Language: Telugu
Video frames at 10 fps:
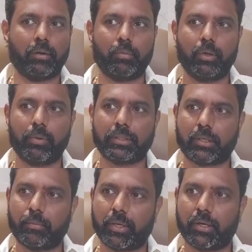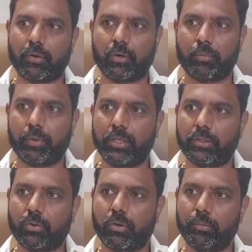బడి భాస్కర్ రామారావు ఉన్నప్పటి
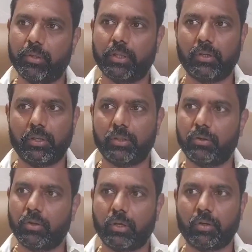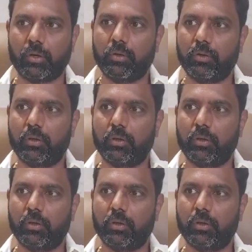నుంచి కూడా మేము తెలుగుదేశంలోనే ఉన్నాం